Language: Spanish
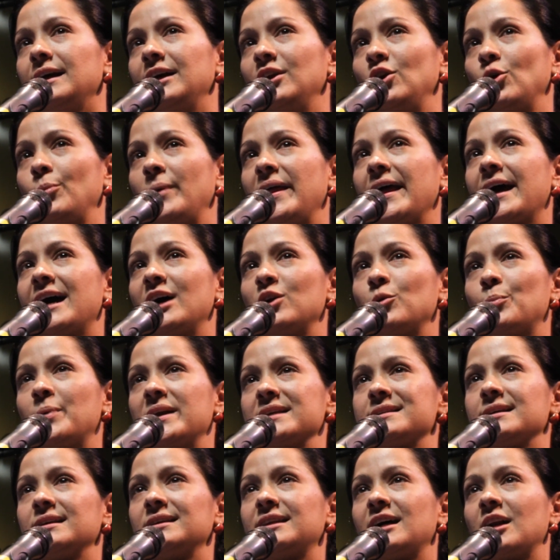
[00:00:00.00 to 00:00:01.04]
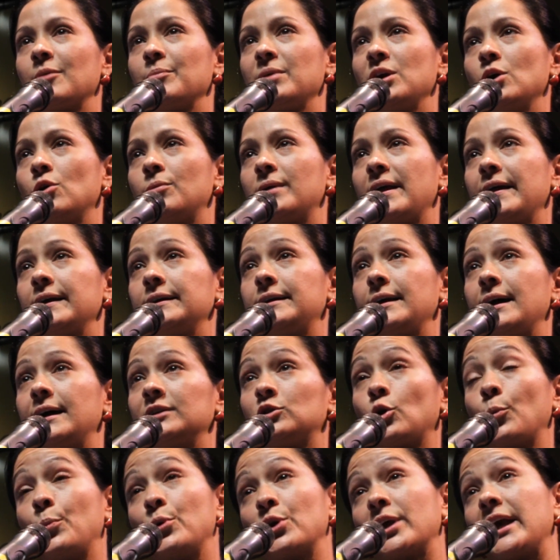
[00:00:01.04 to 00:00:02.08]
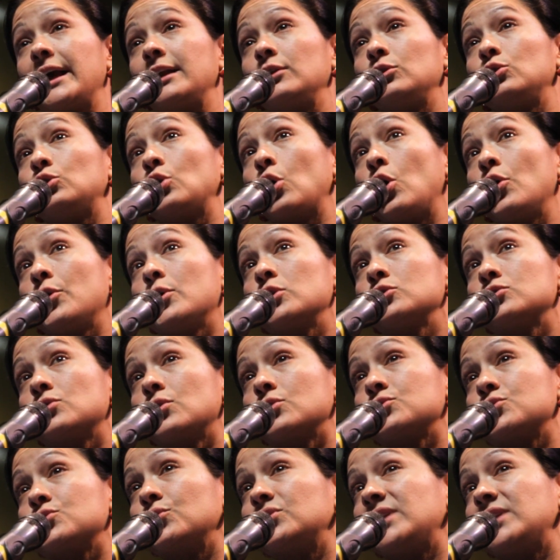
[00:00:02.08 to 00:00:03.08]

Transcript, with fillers: y no me dejaron presentar mi obra de teatro porque en todos